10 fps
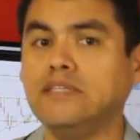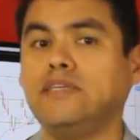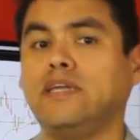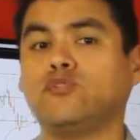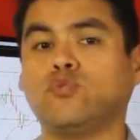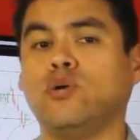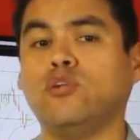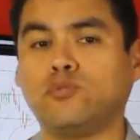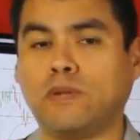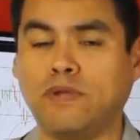Si eres uno de
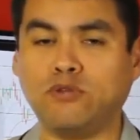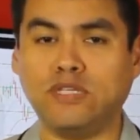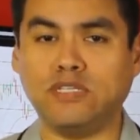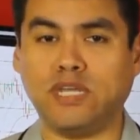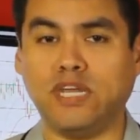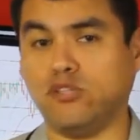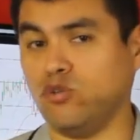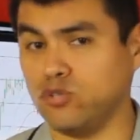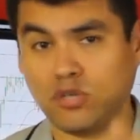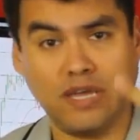los primeros
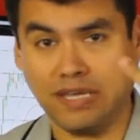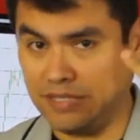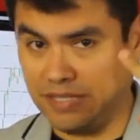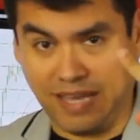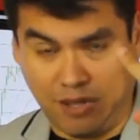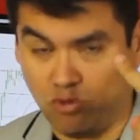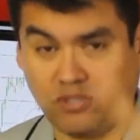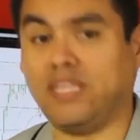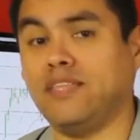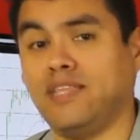inscritos, ya
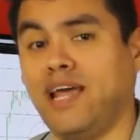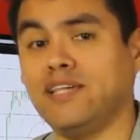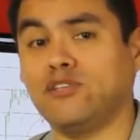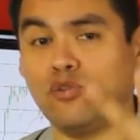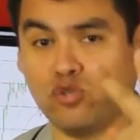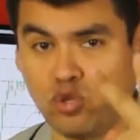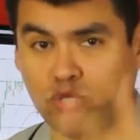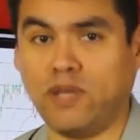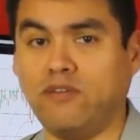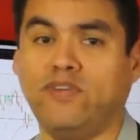obtendrás los dos
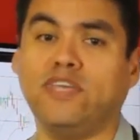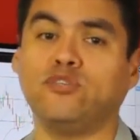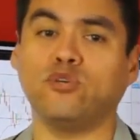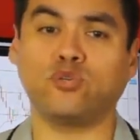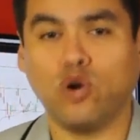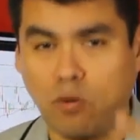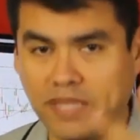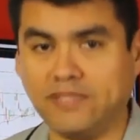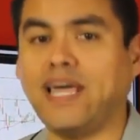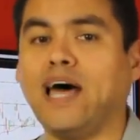beneficios
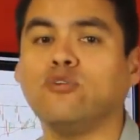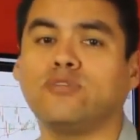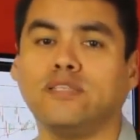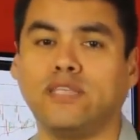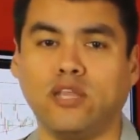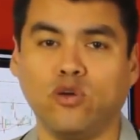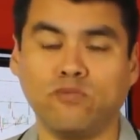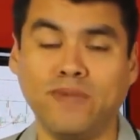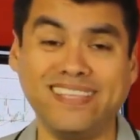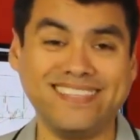comentados
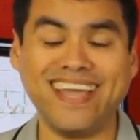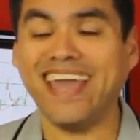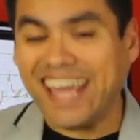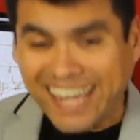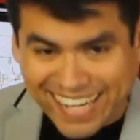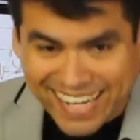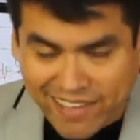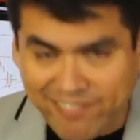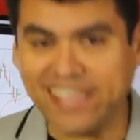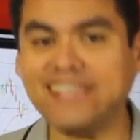anteriormente.
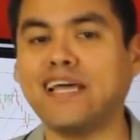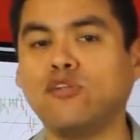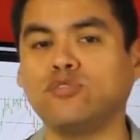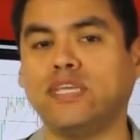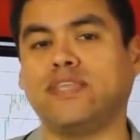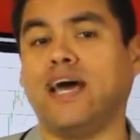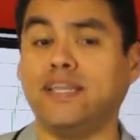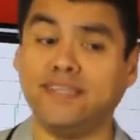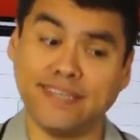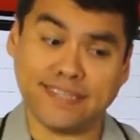Revisa los
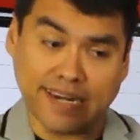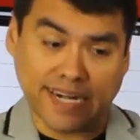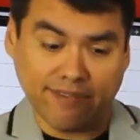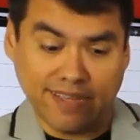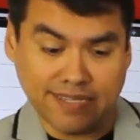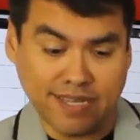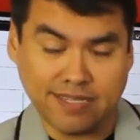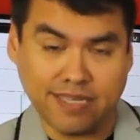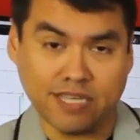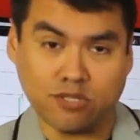detalles, revisa
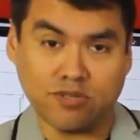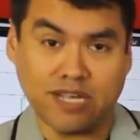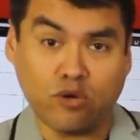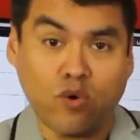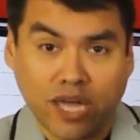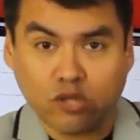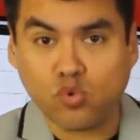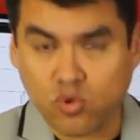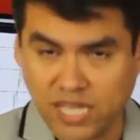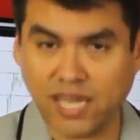si esto es algo que
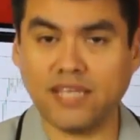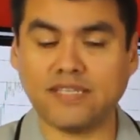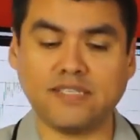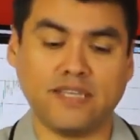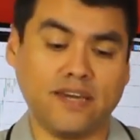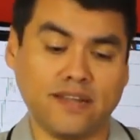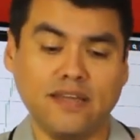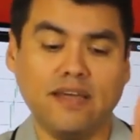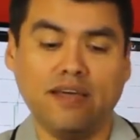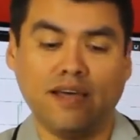tú quieres hacer,
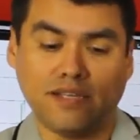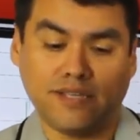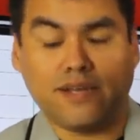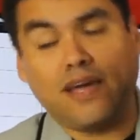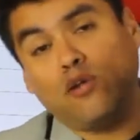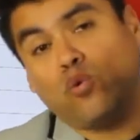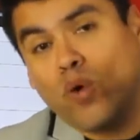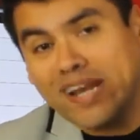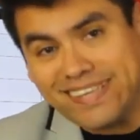acerca de lo cual